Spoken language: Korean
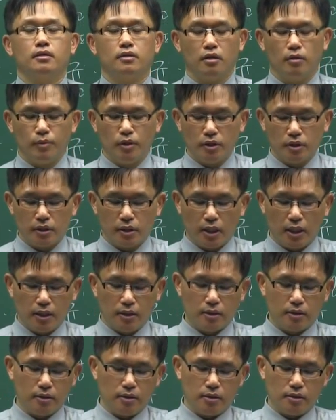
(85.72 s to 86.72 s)
그러면
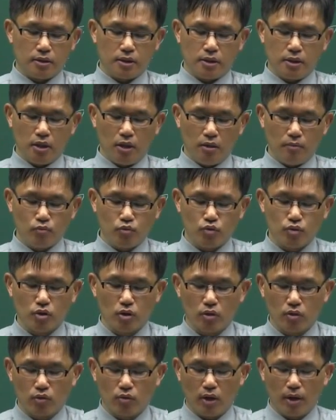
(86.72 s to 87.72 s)
일단 그 시험
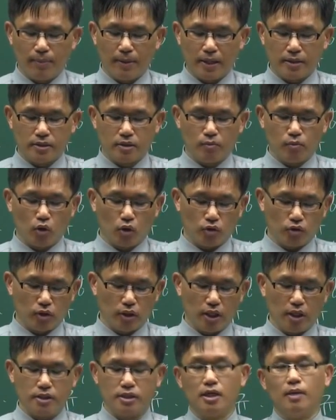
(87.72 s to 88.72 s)
구성과 배점은 어떻게
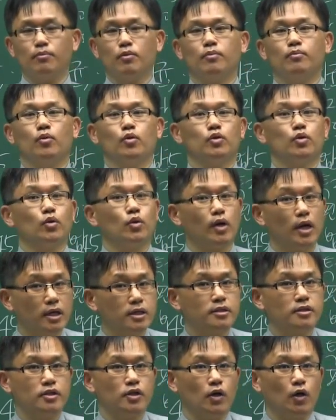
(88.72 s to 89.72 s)
되는지 한번 보도록
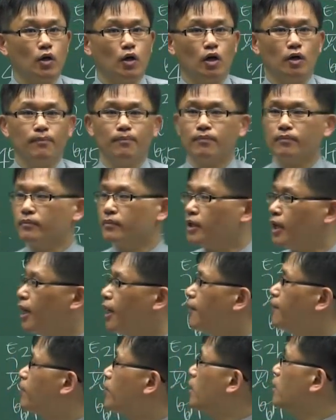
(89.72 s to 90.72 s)
하시죠. 예.